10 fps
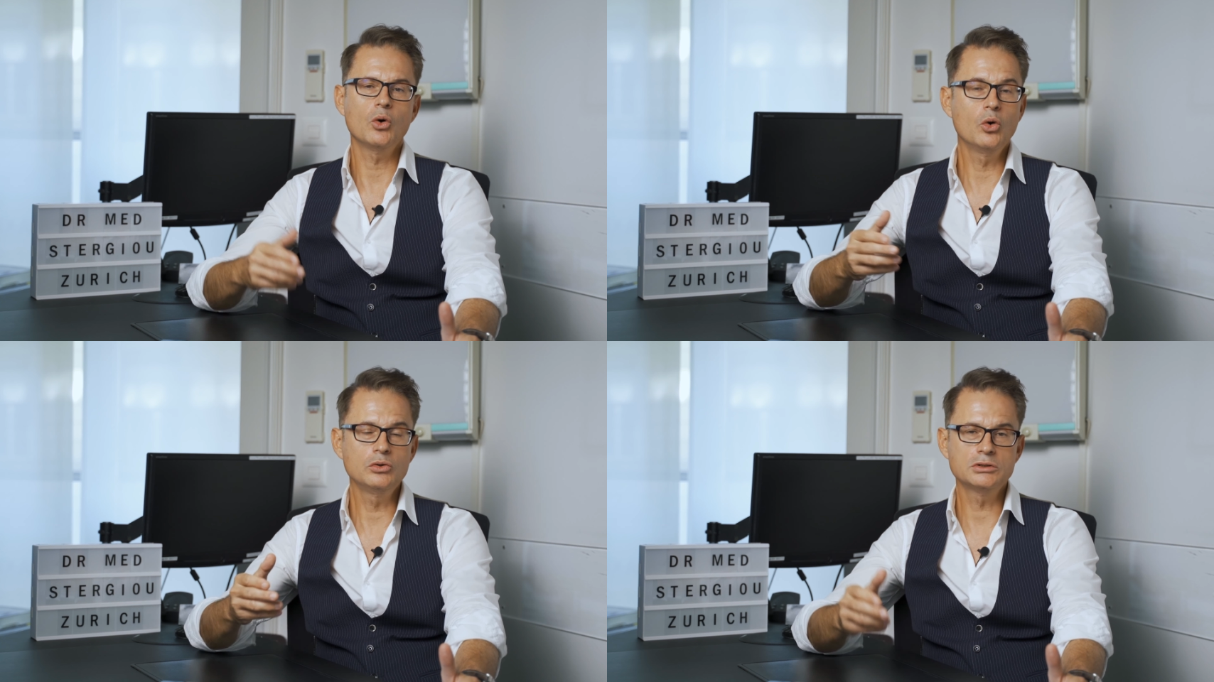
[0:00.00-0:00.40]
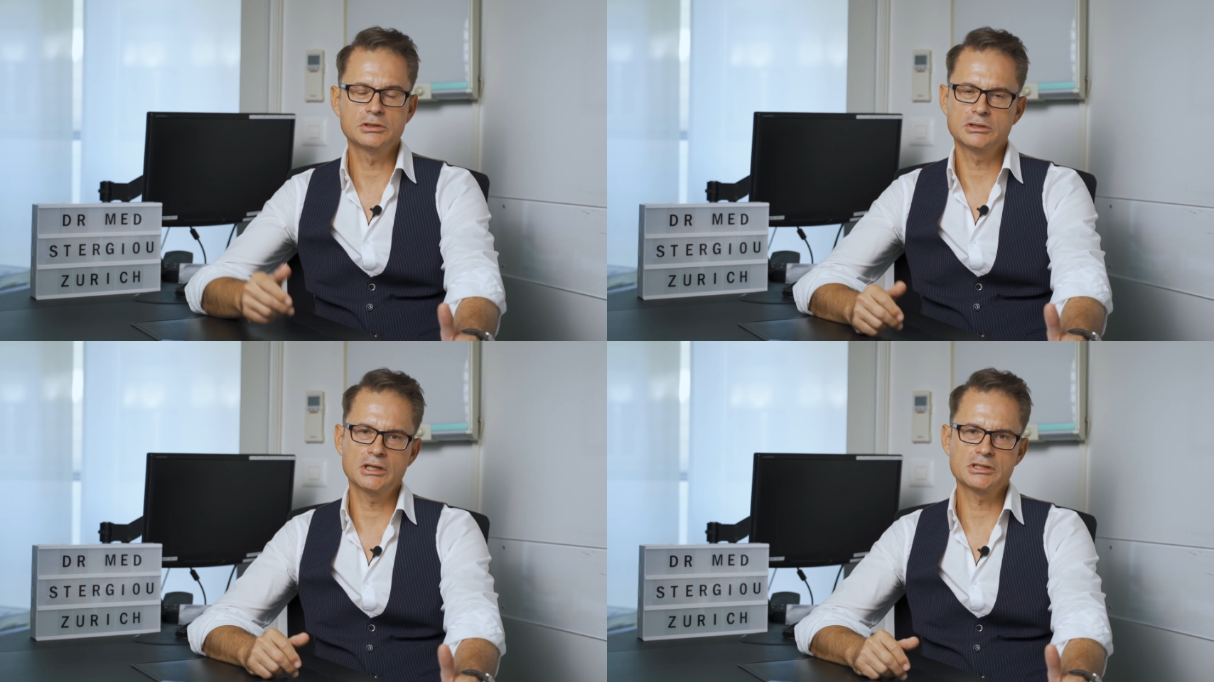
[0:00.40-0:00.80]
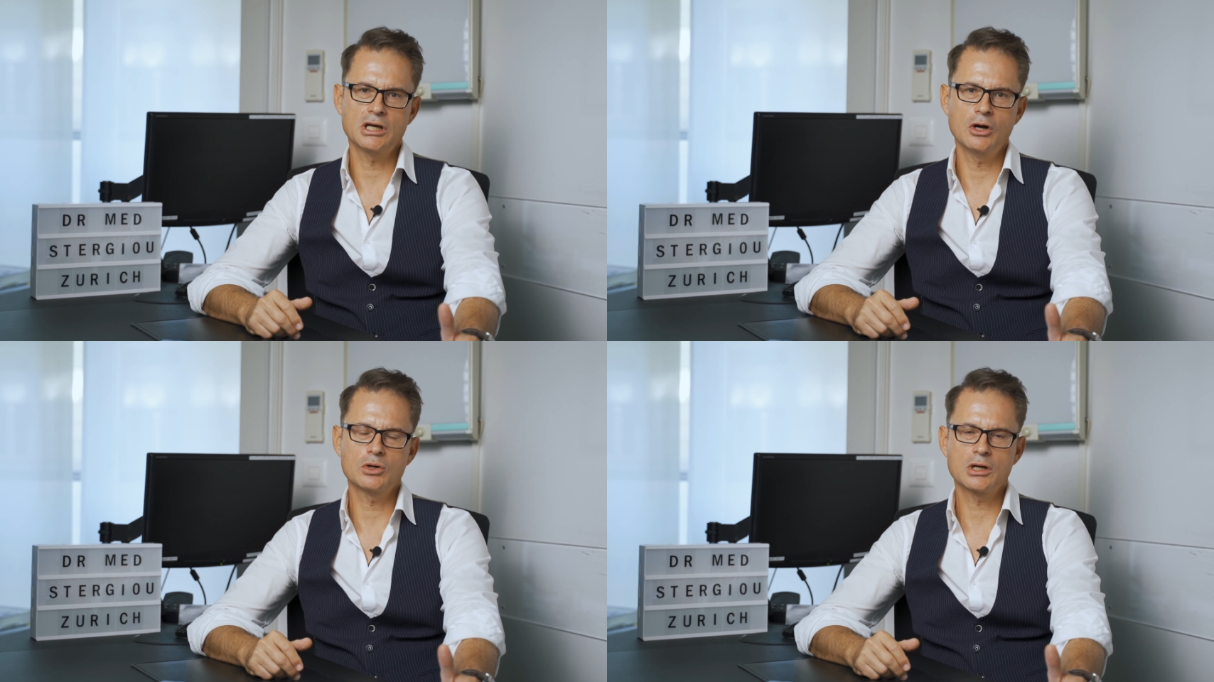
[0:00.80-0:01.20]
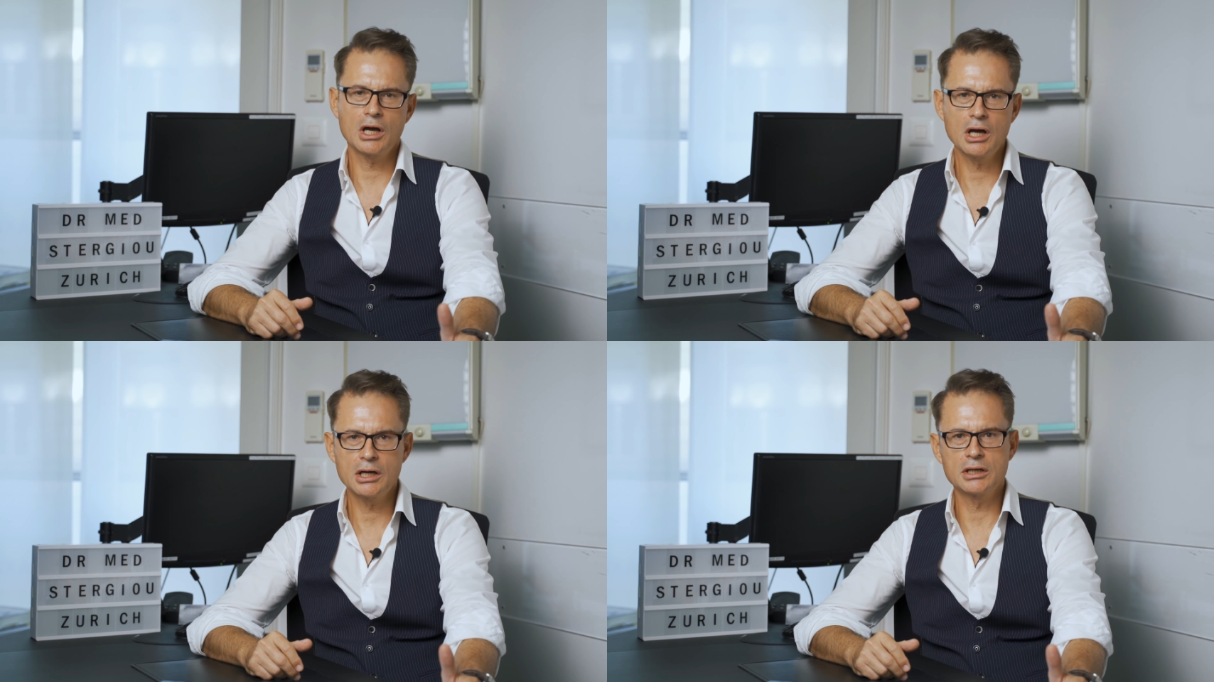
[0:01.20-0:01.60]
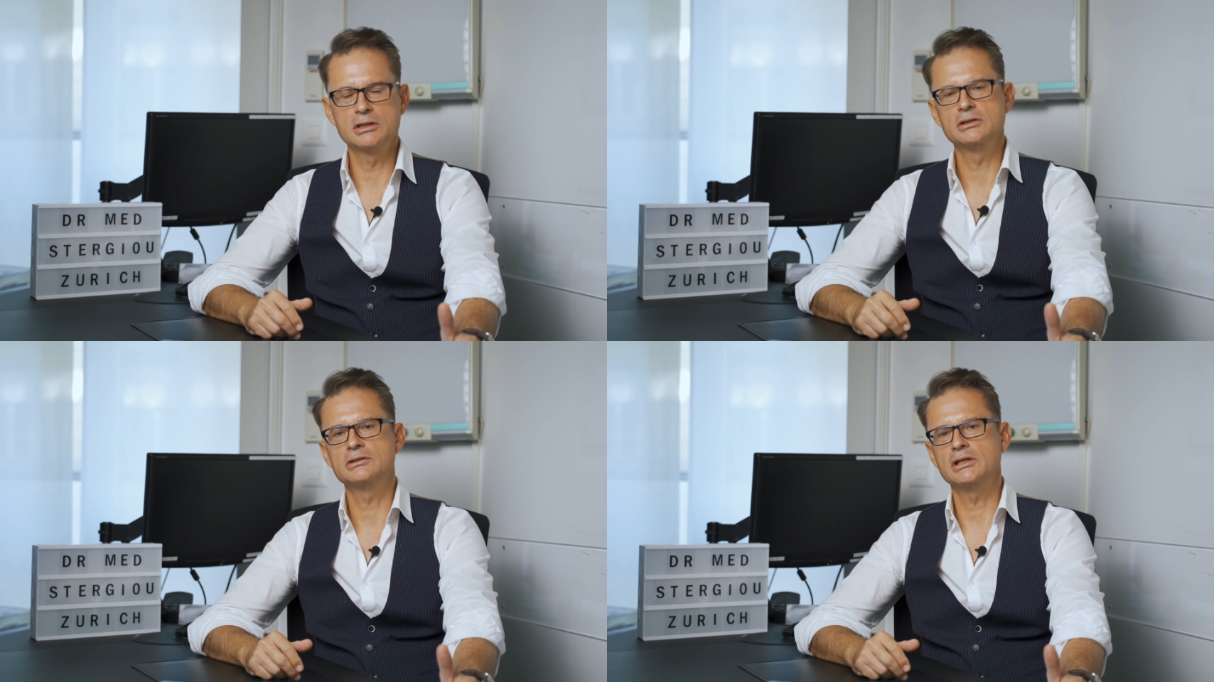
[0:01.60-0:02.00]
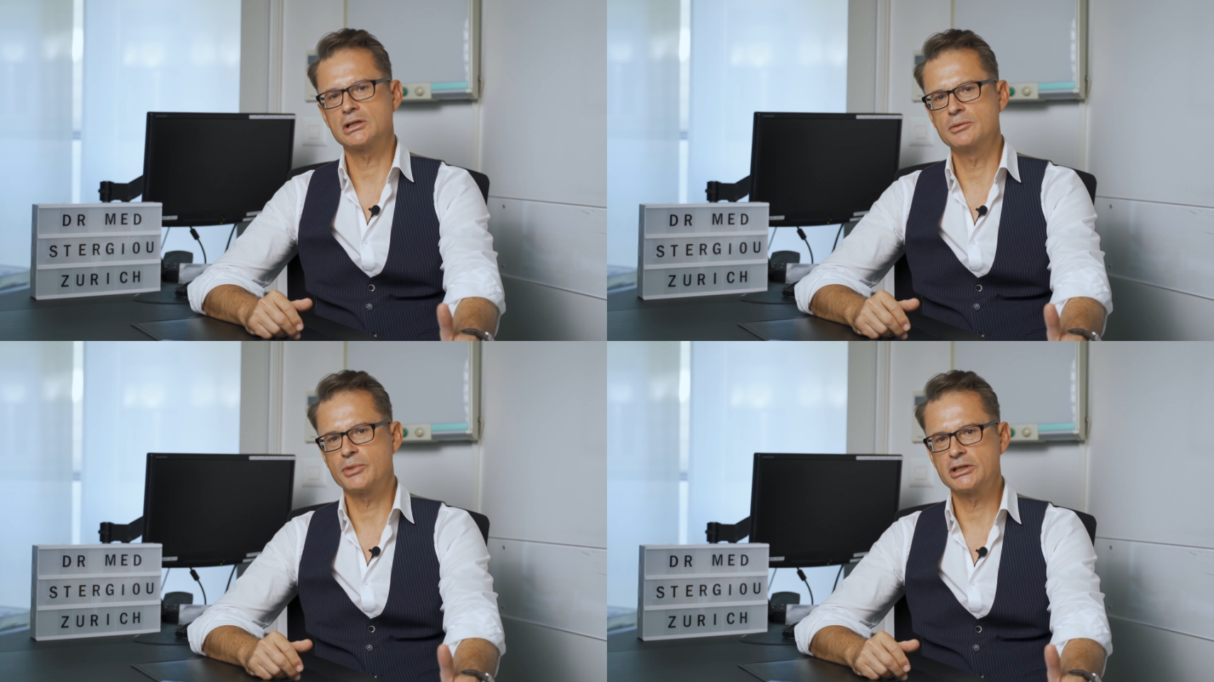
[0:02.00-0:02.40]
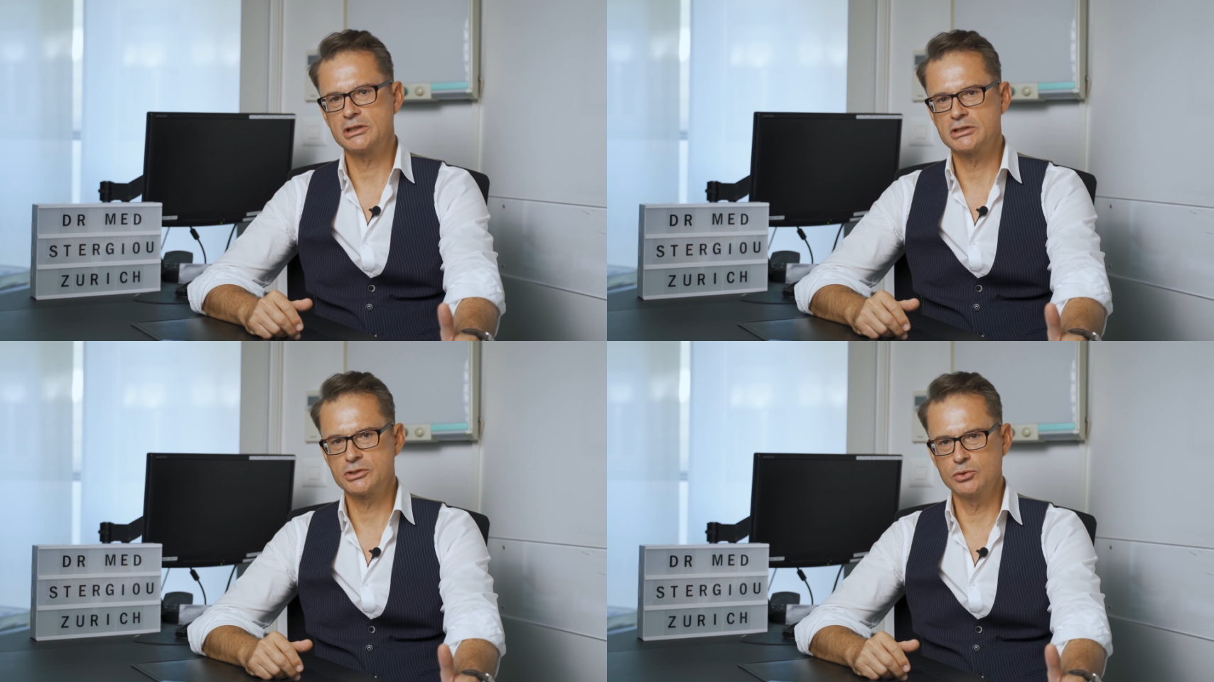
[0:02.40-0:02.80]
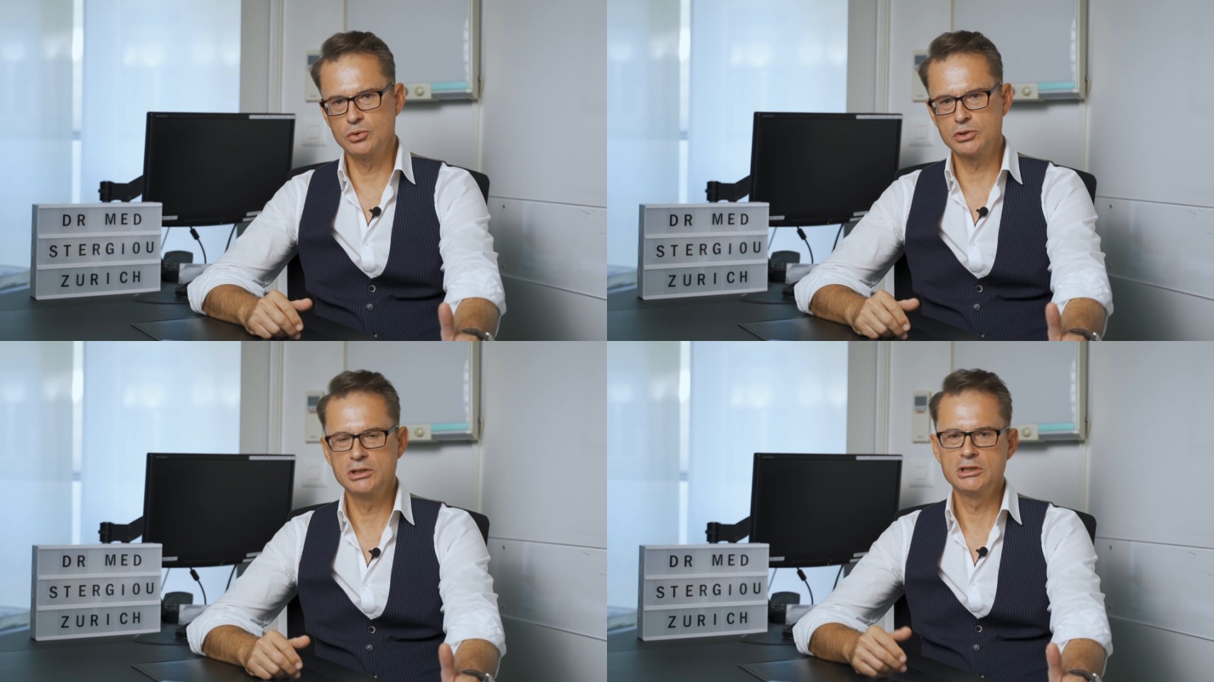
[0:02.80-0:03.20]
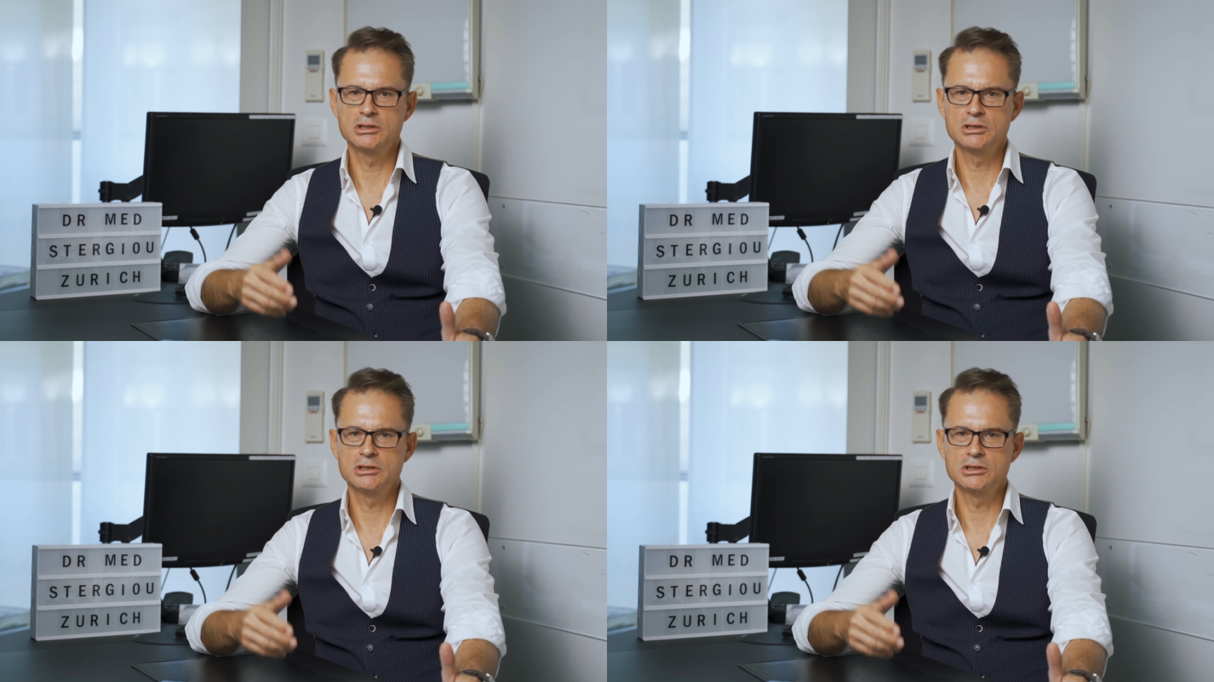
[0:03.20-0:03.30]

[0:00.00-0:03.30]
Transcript: Und dass auch nach der Implantation